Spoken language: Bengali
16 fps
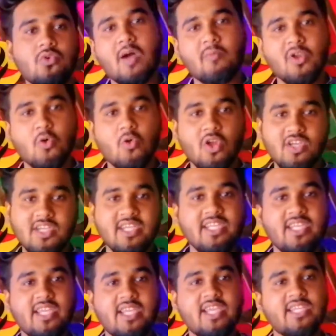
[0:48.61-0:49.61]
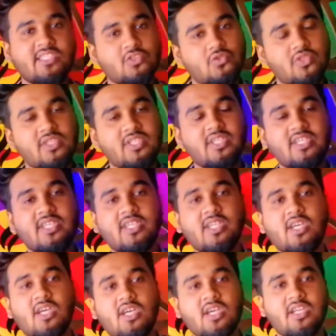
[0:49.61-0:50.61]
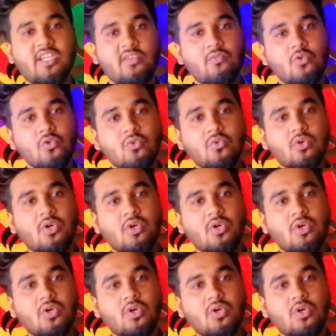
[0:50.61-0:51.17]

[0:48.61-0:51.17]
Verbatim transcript: আমরা অলরেডি এই রেস্টুরেন্টের রিভিউ